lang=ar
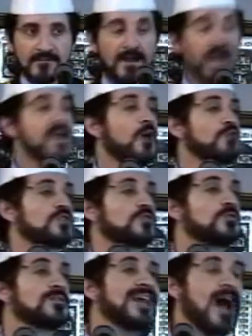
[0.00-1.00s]
ما هي
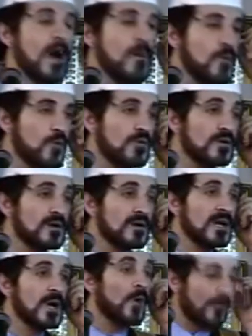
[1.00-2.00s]
حجتك زعموا
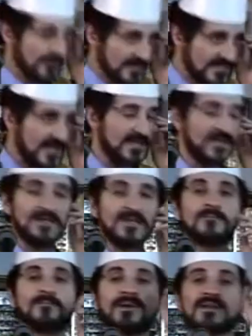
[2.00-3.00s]
وفي
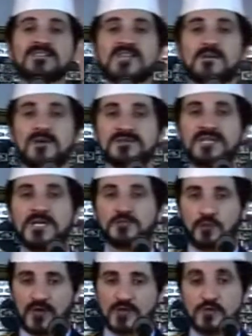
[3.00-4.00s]
الصحيح بئس مطية
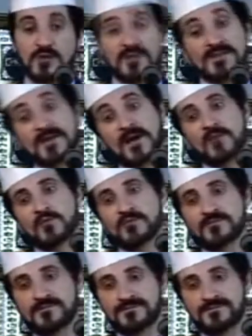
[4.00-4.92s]
الرجل زعموا